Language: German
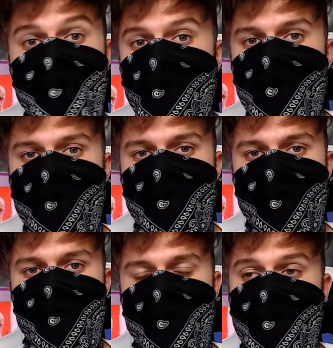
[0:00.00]
nicht
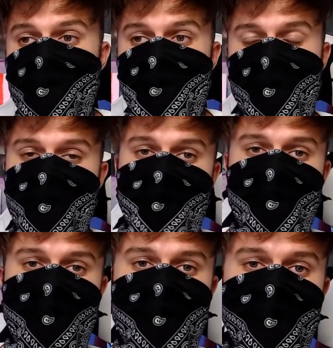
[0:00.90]
wichtig sind. Das ist auf jeden
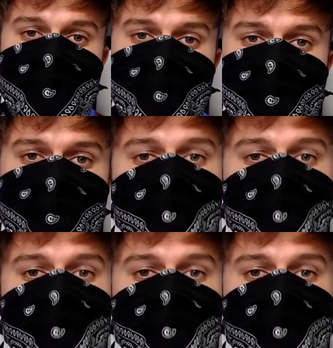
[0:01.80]
Fall wichtig, um Leute